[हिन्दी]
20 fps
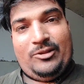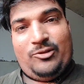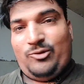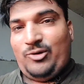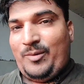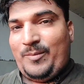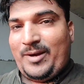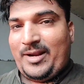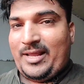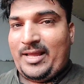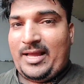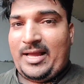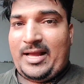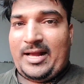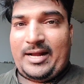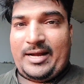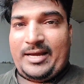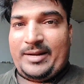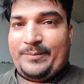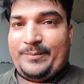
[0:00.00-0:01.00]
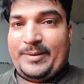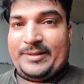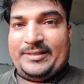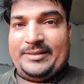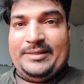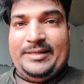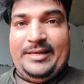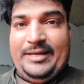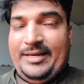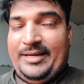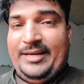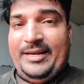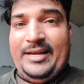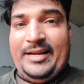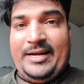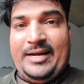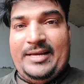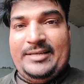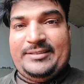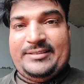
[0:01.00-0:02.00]
तो हमारा अगर लेने
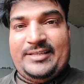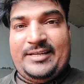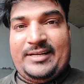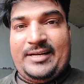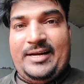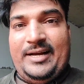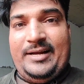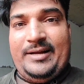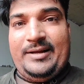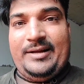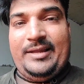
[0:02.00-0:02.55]
लगा इस तरह का